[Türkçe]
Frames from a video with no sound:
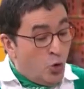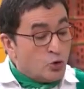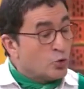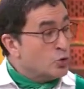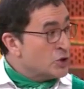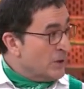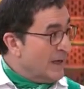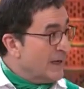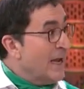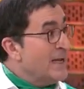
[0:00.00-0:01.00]

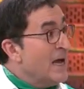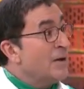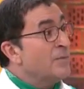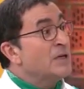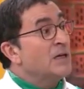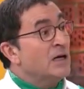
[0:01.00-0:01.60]
koskocaman Koskoca. eğer bir